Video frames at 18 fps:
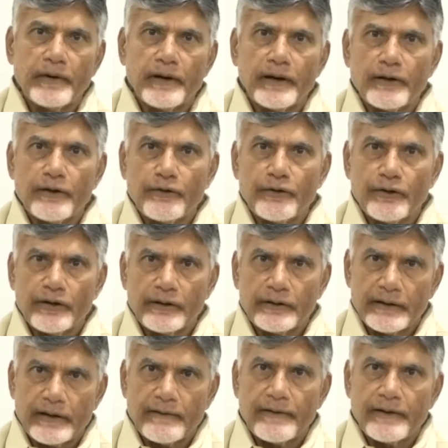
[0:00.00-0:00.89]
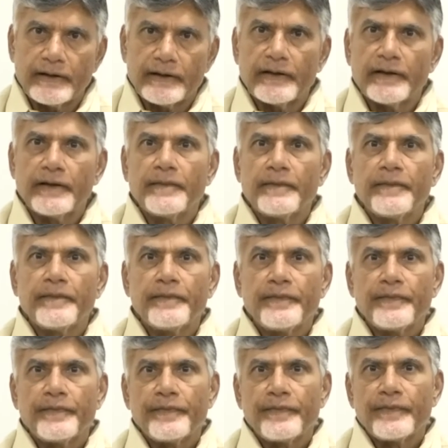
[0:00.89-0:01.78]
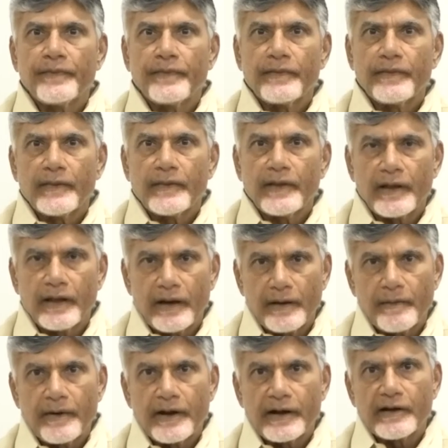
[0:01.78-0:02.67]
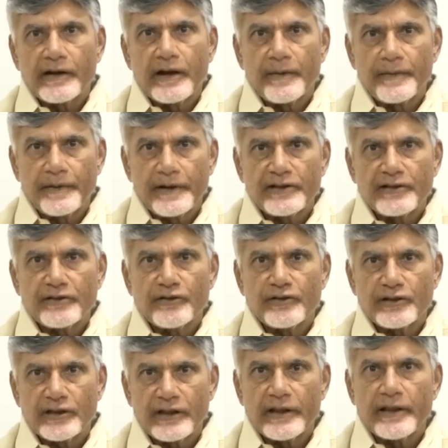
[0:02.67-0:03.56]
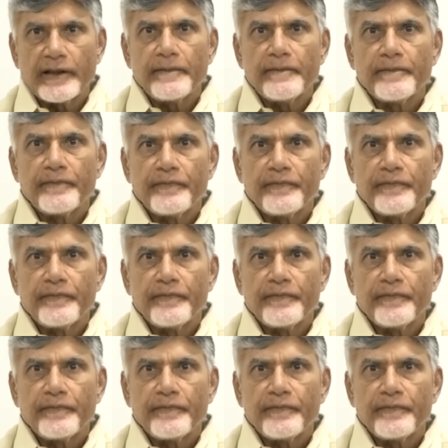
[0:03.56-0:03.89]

బాలయోగి తర్వాత అని మాట్లాడే పరిస్థితి వచ్చింది